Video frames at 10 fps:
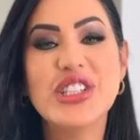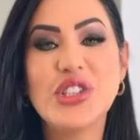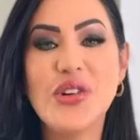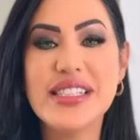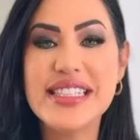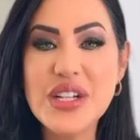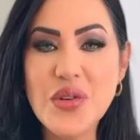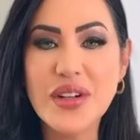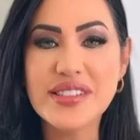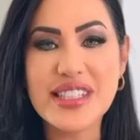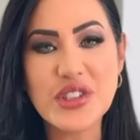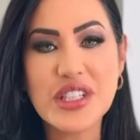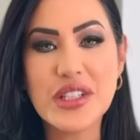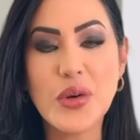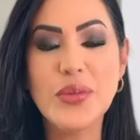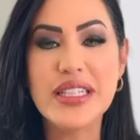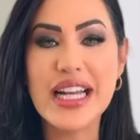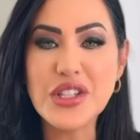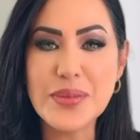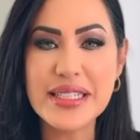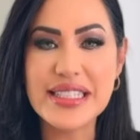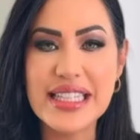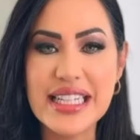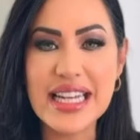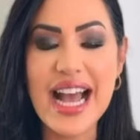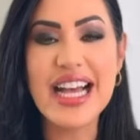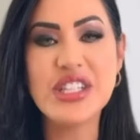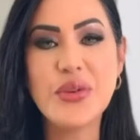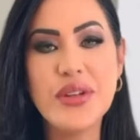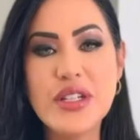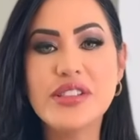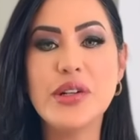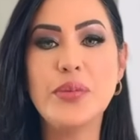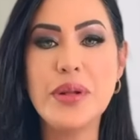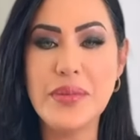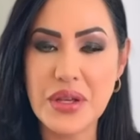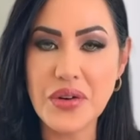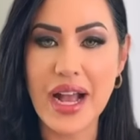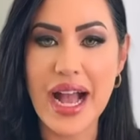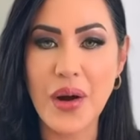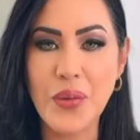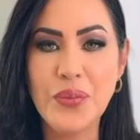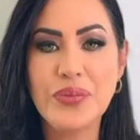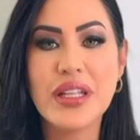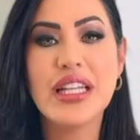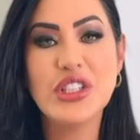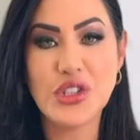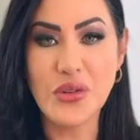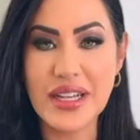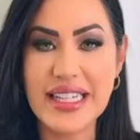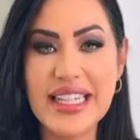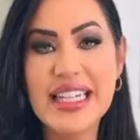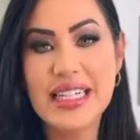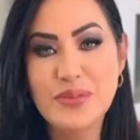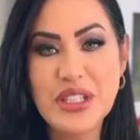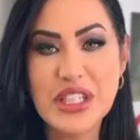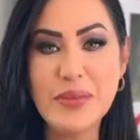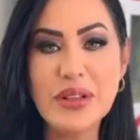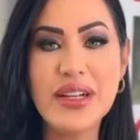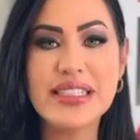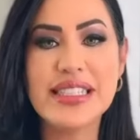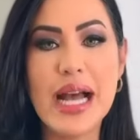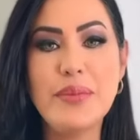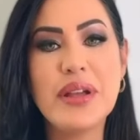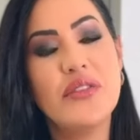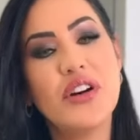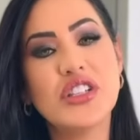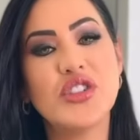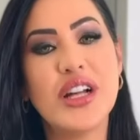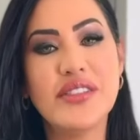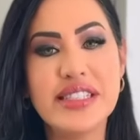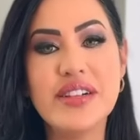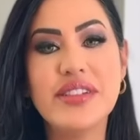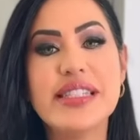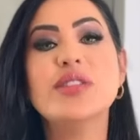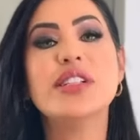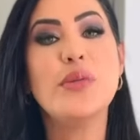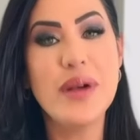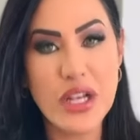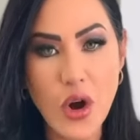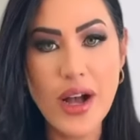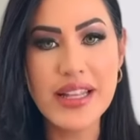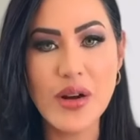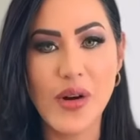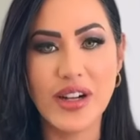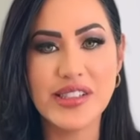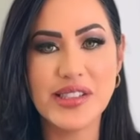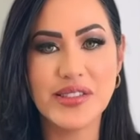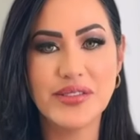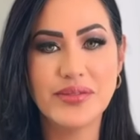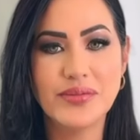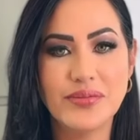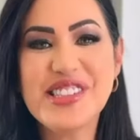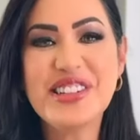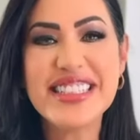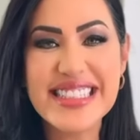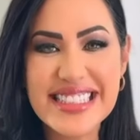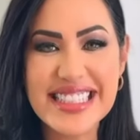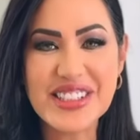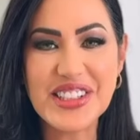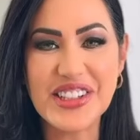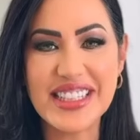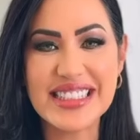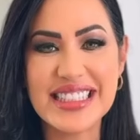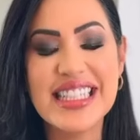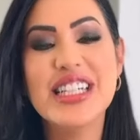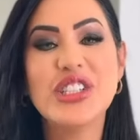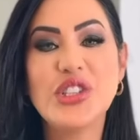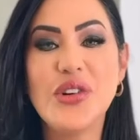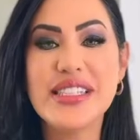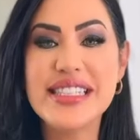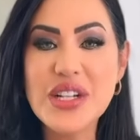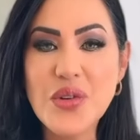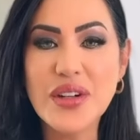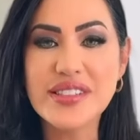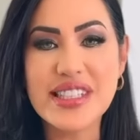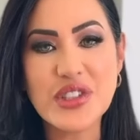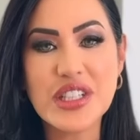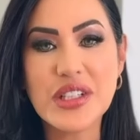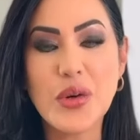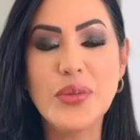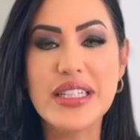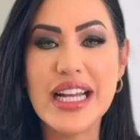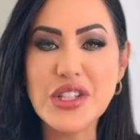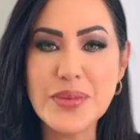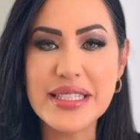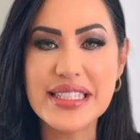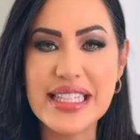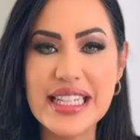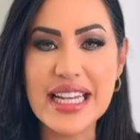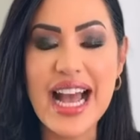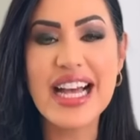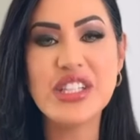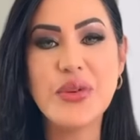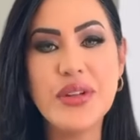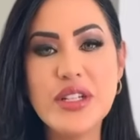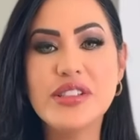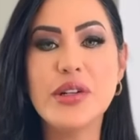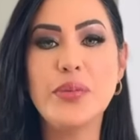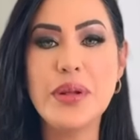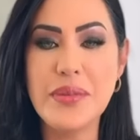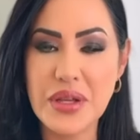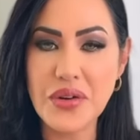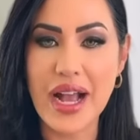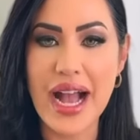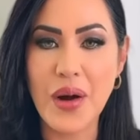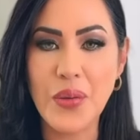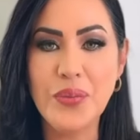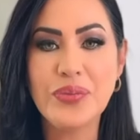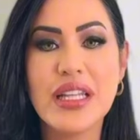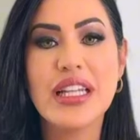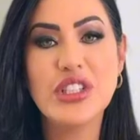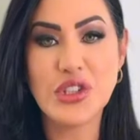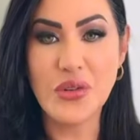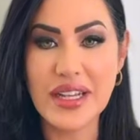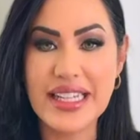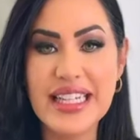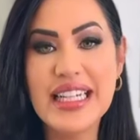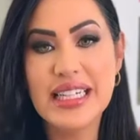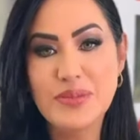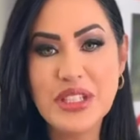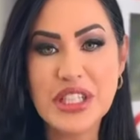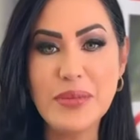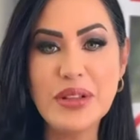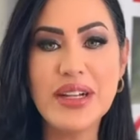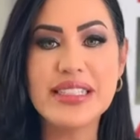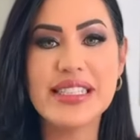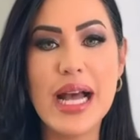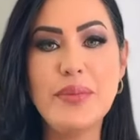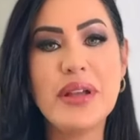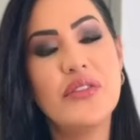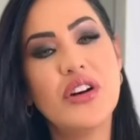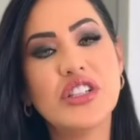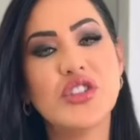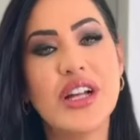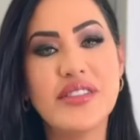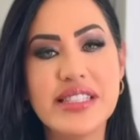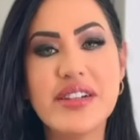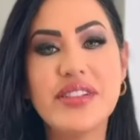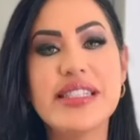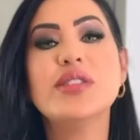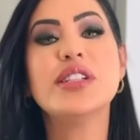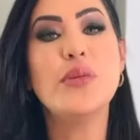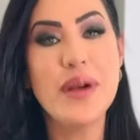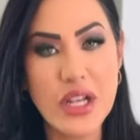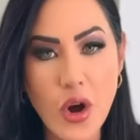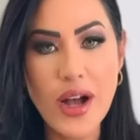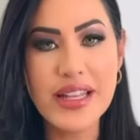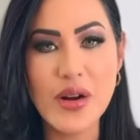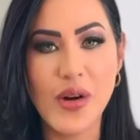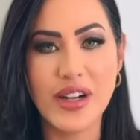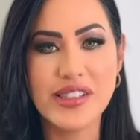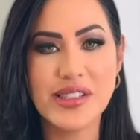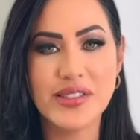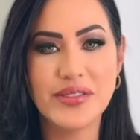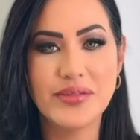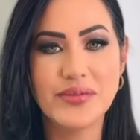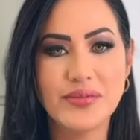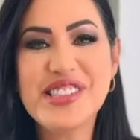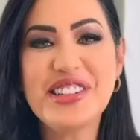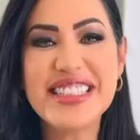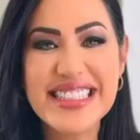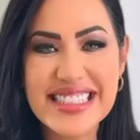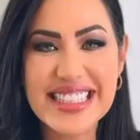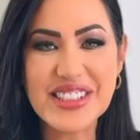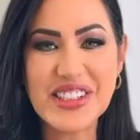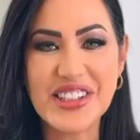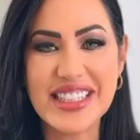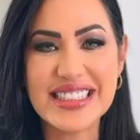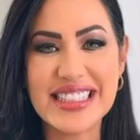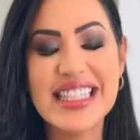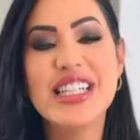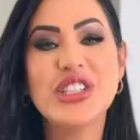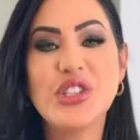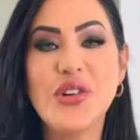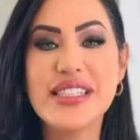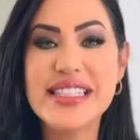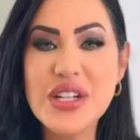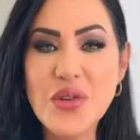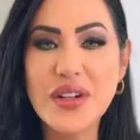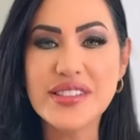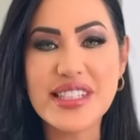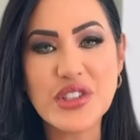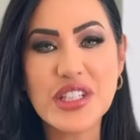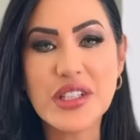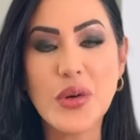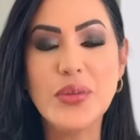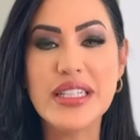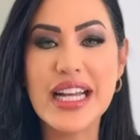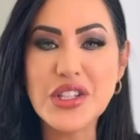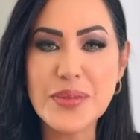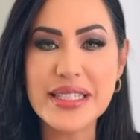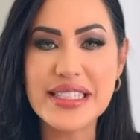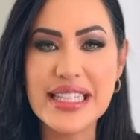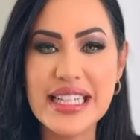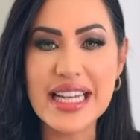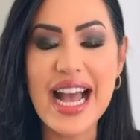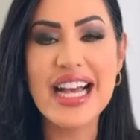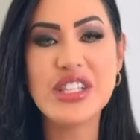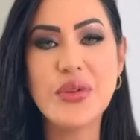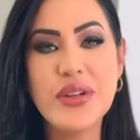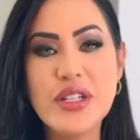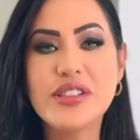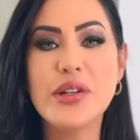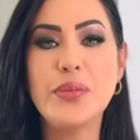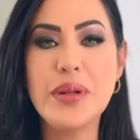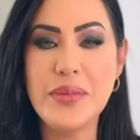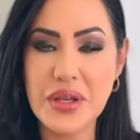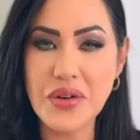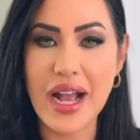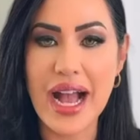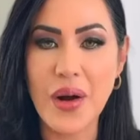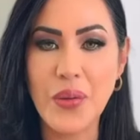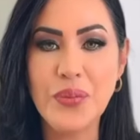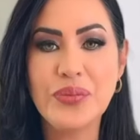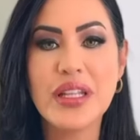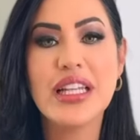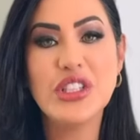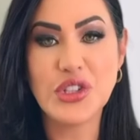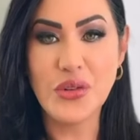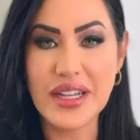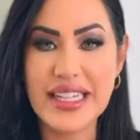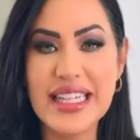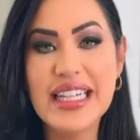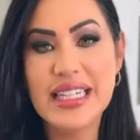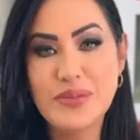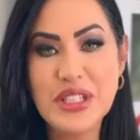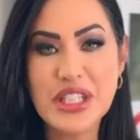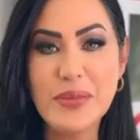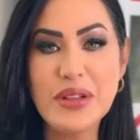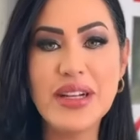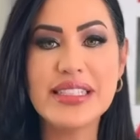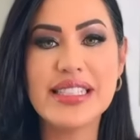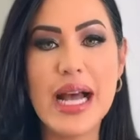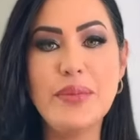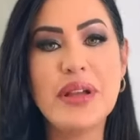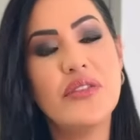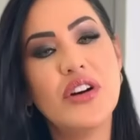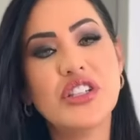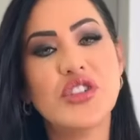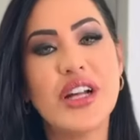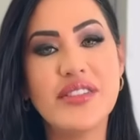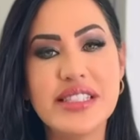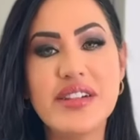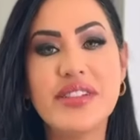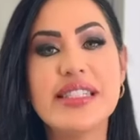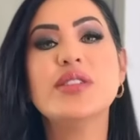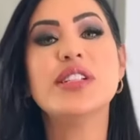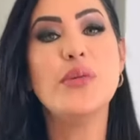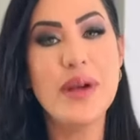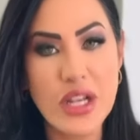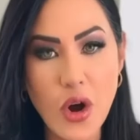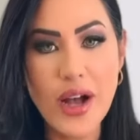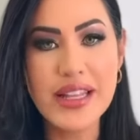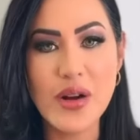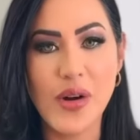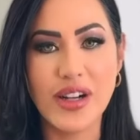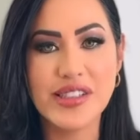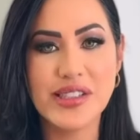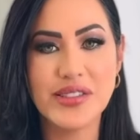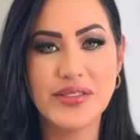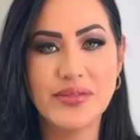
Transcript: Estou há cinco anos ajudando a comunidade brasileira a adquirir o seu primeiro carro. Estou aqui, me chama no WhatsApp que eu vou ajudar você a fazer o seu melhor negócio. Eu sou a Dani da Toyota. Estou há cinco anos ajudando a comunidade brasileira a adquirir o seu primeiro carro. Estou aqui, me chama no WhatsApp que eu vou ajudar você a fazer o seu melhor negócio. Eu sou a Dani da Toyota. Estou há cinco anos ajudando a comunidade brasileira a adquirir o seu primeiro carro. Estou aqui, me chama no WhatsApp que eu vou ajudar você a fazer o seu melhor negócio.